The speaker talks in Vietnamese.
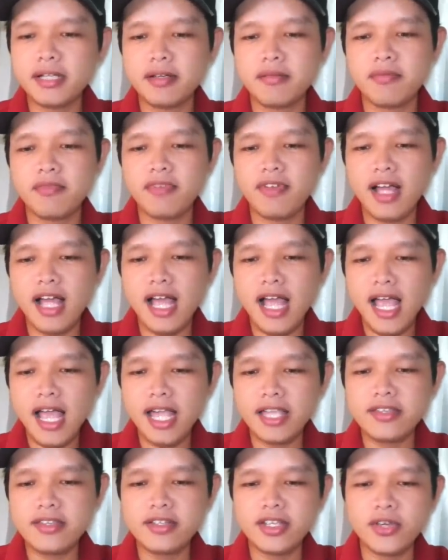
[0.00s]
và ai
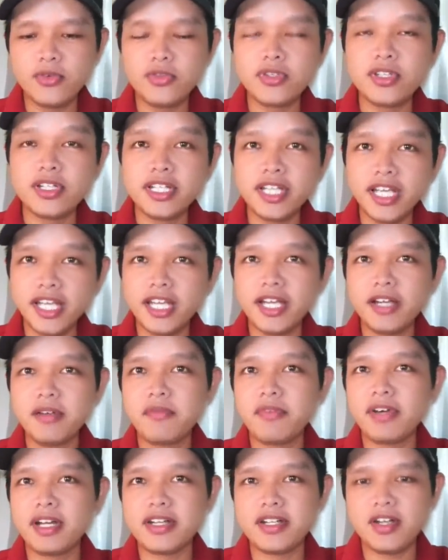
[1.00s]
chưa hiểu chữ nghĩa
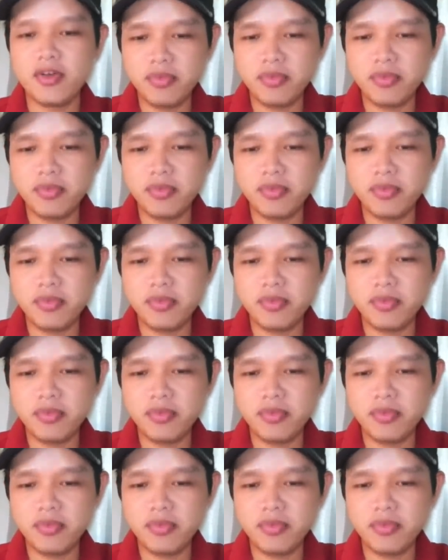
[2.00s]
và trọng